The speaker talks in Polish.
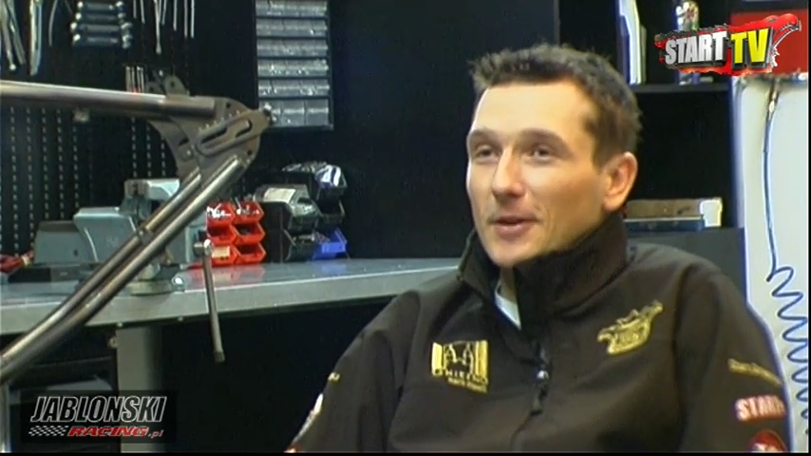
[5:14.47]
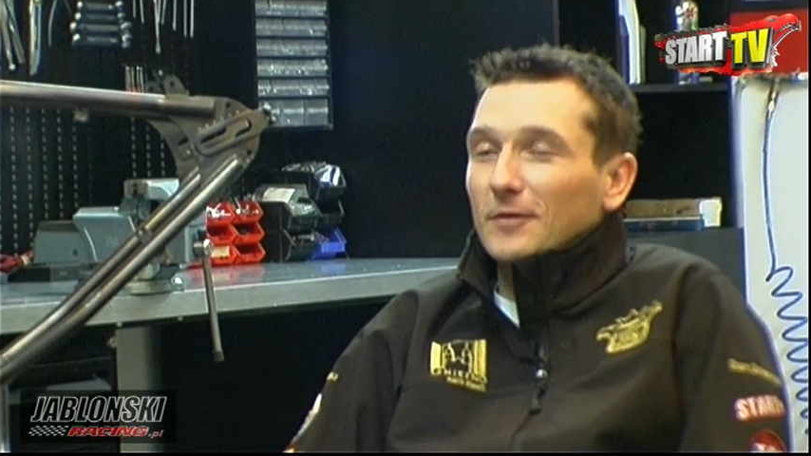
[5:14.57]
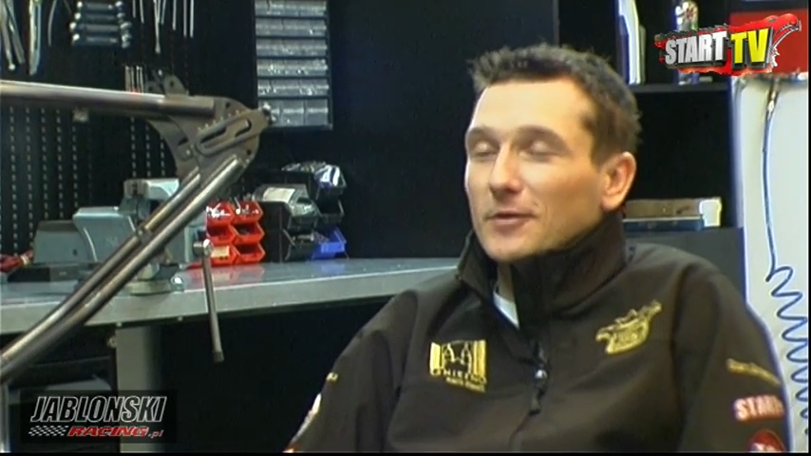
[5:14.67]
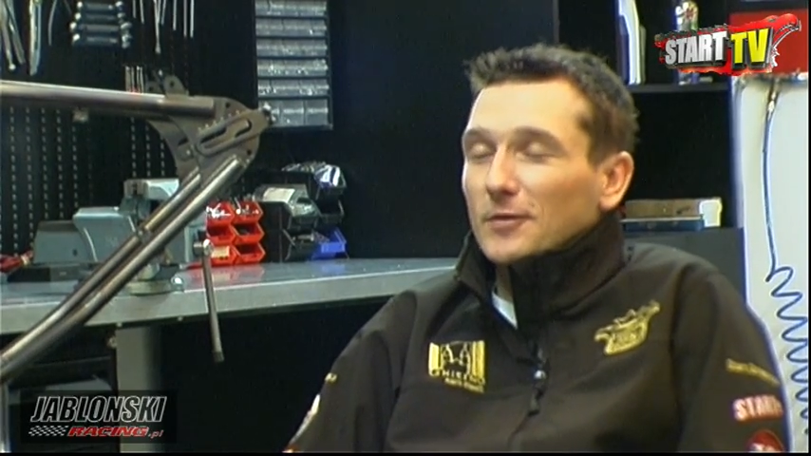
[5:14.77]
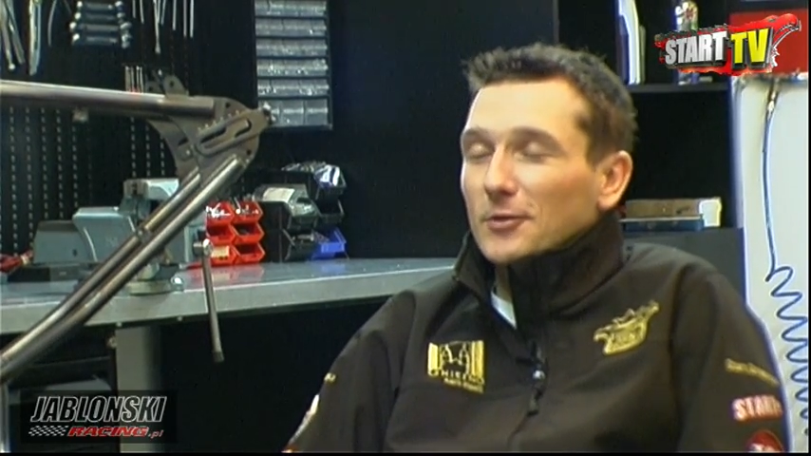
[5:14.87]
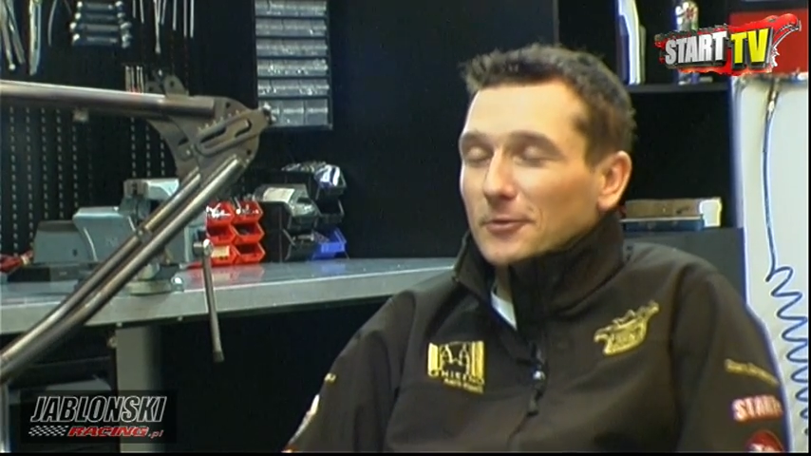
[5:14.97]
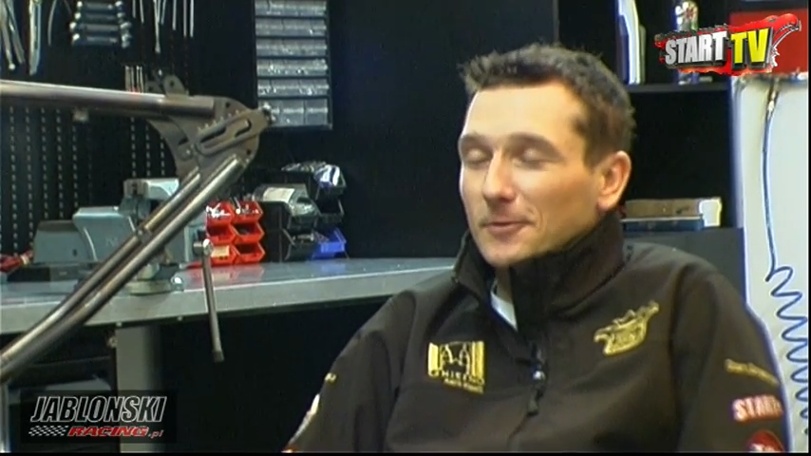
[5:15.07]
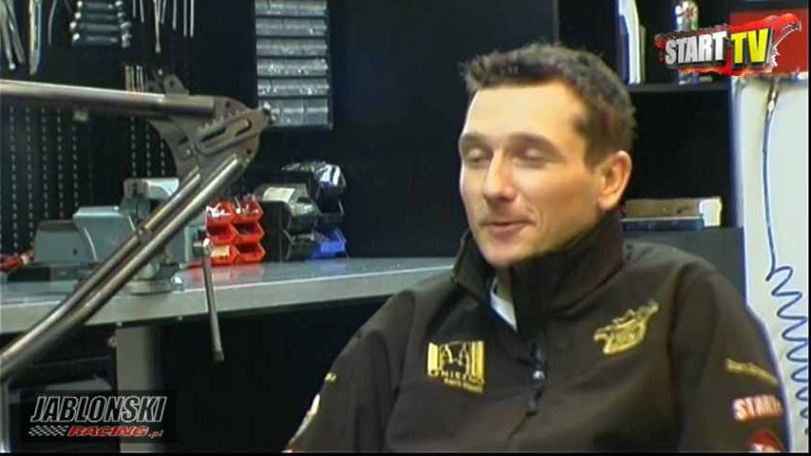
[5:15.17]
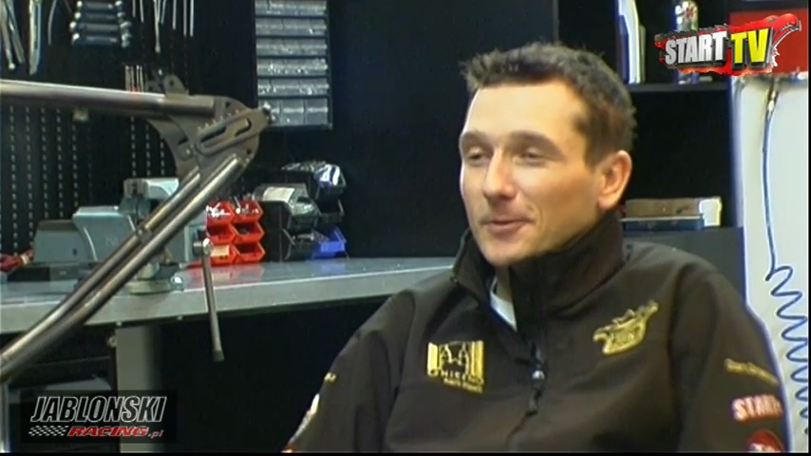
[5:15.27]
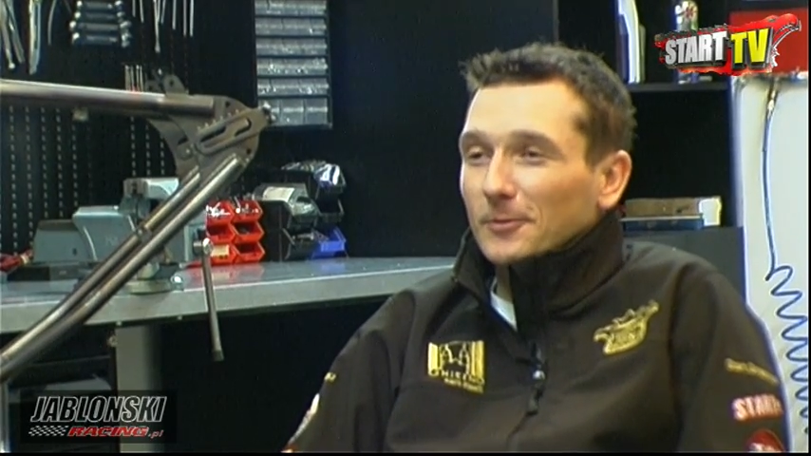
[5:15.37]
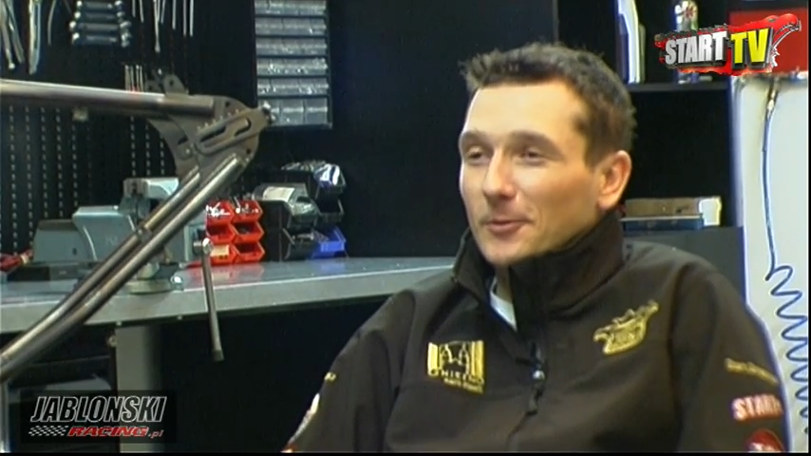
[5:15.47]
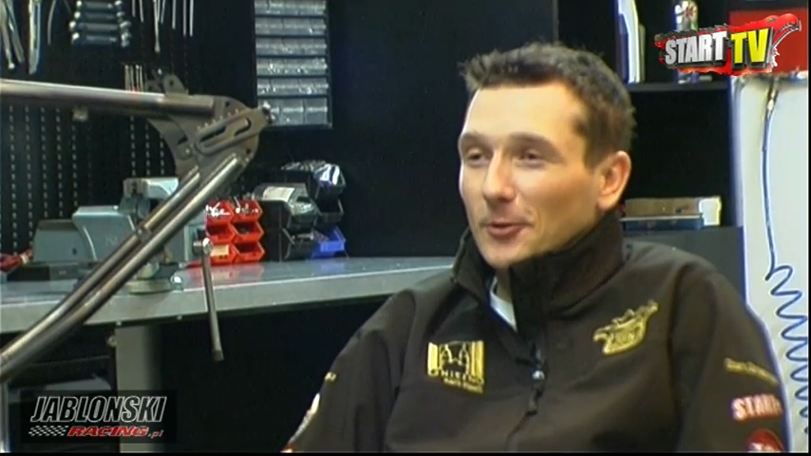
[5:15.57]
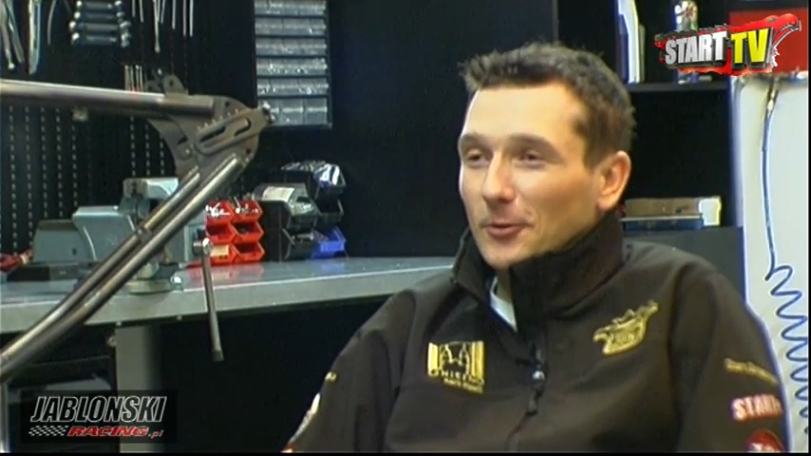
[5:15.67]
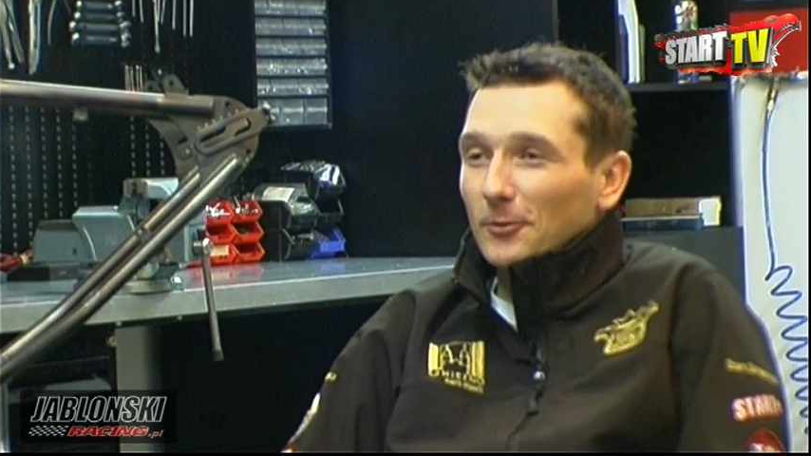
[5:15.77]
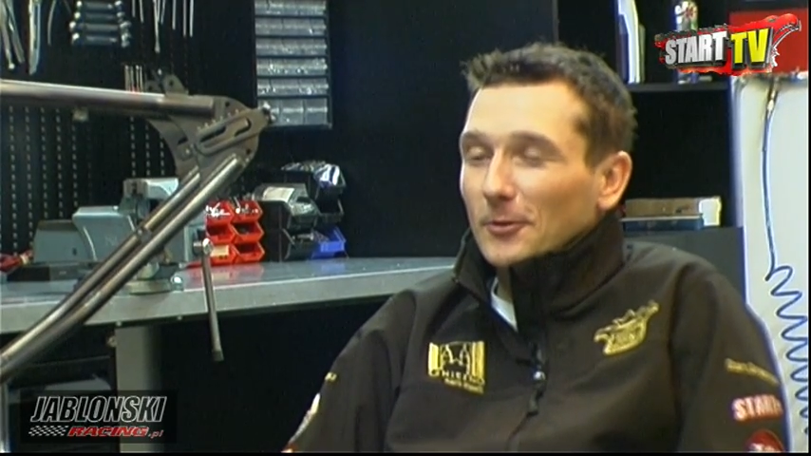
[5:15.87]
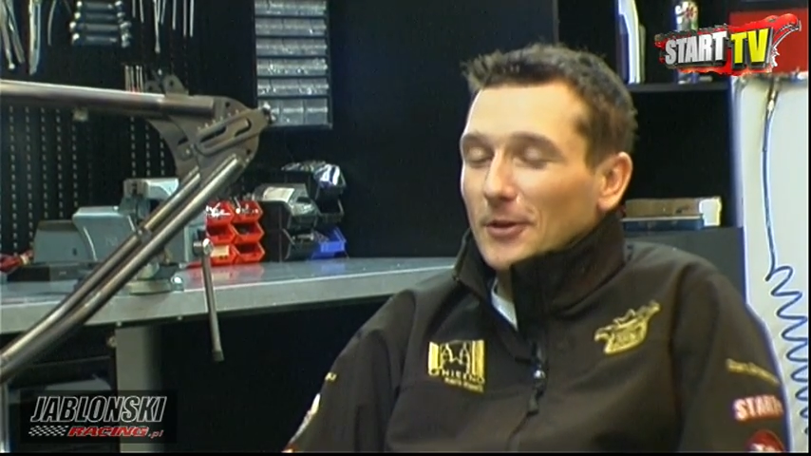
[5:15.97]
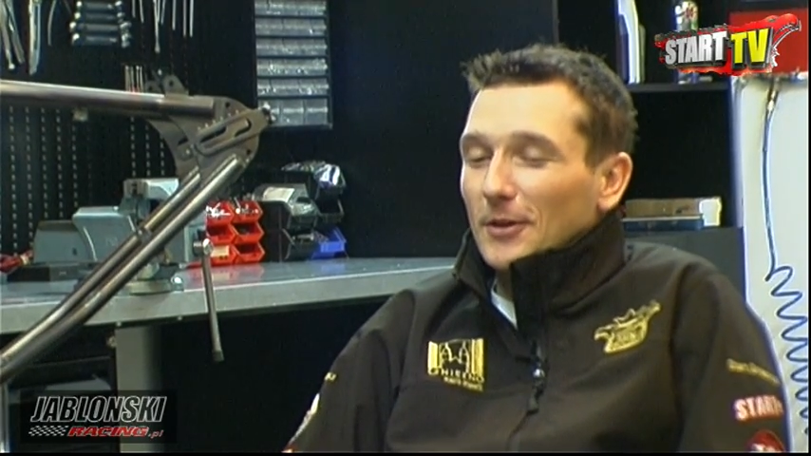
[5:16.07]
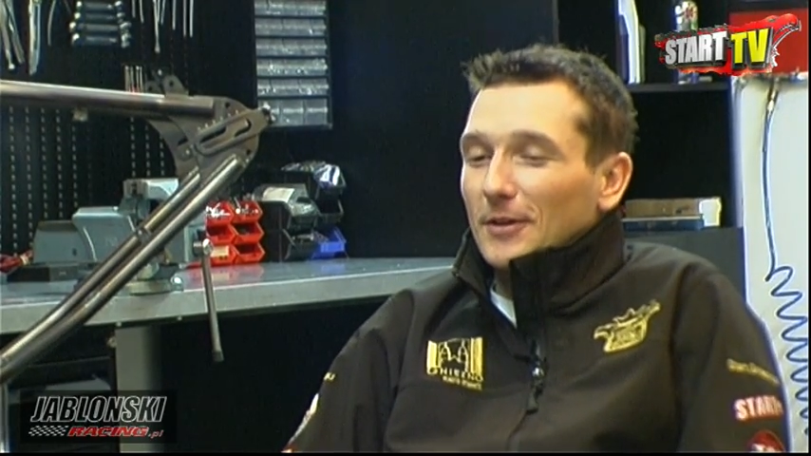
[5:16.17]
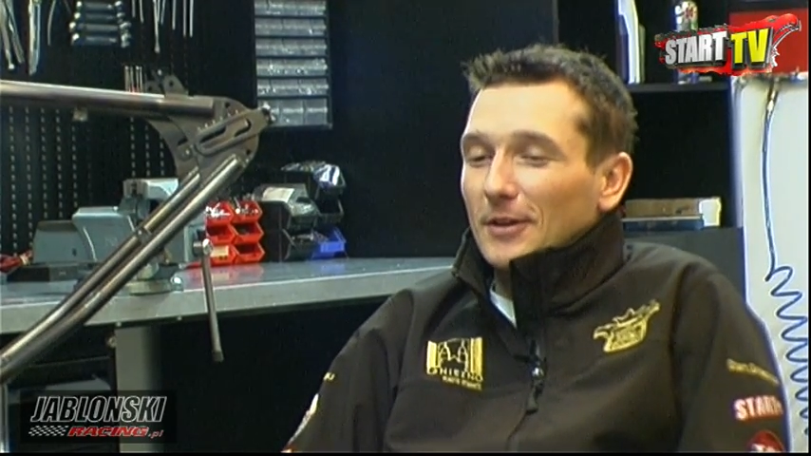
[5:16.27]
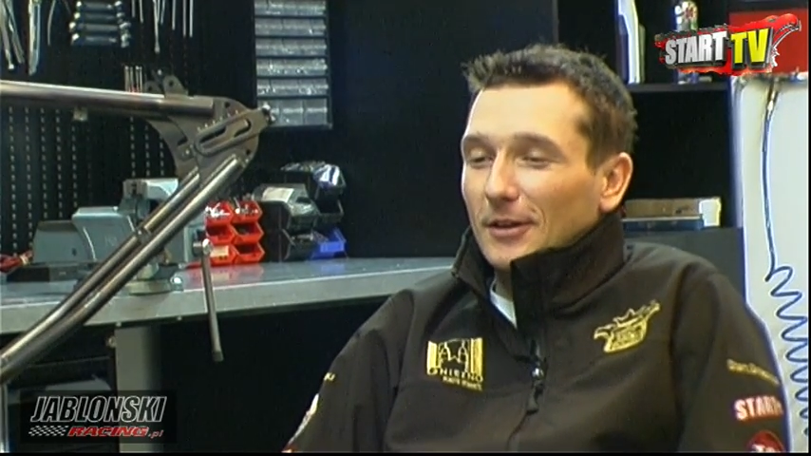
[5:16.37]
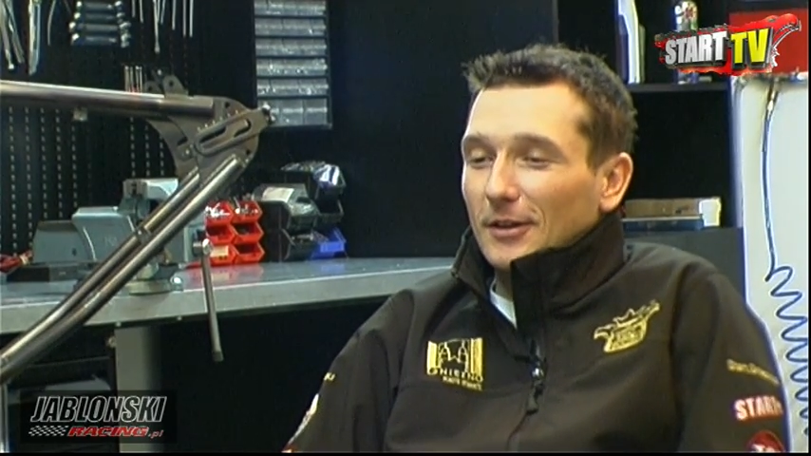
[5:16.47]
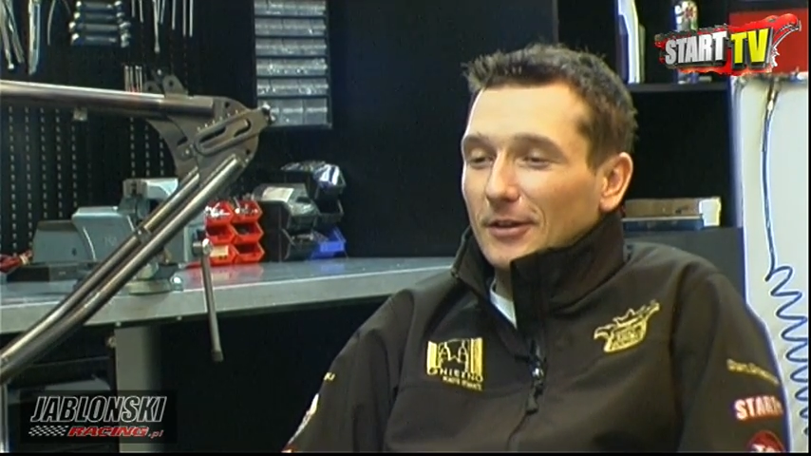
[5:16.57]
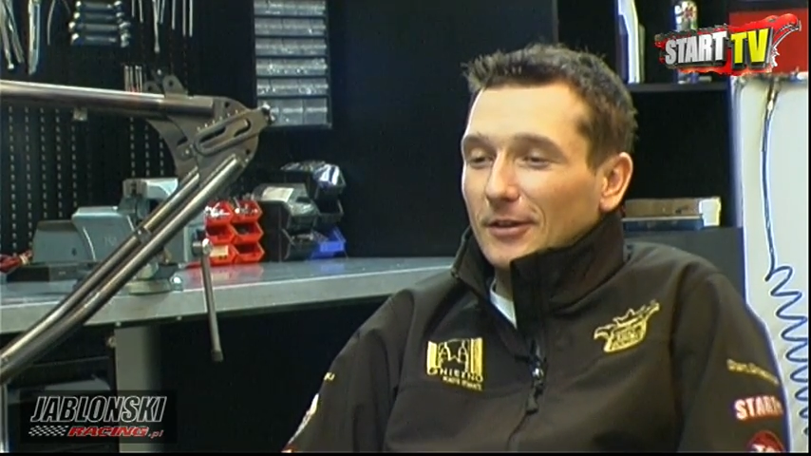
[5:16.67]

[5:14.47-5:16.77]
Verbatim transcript: 1998 roku tak y,